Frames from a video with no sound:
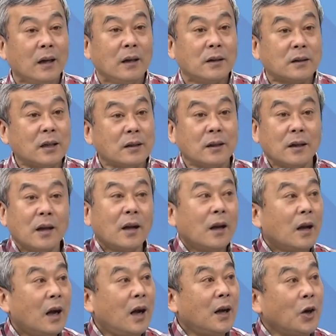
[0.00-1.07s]
这是
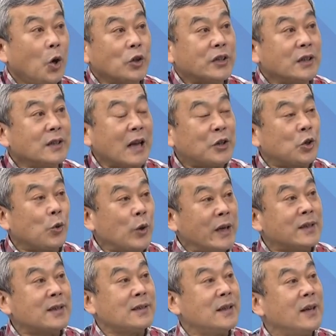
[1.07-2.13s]
俄罗斯在处理
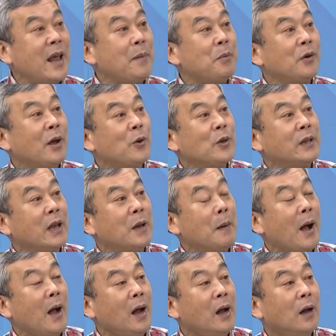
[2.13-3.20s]
自己内部的问题
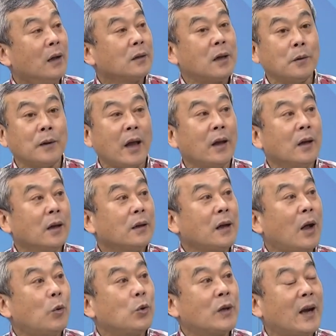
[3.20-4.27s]
吗？ 对不对？
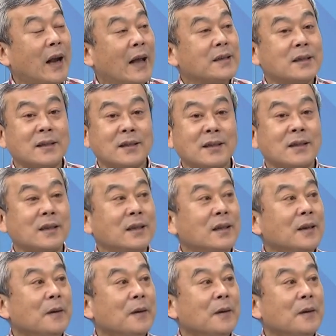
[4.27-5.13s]
那乌克兰是自己，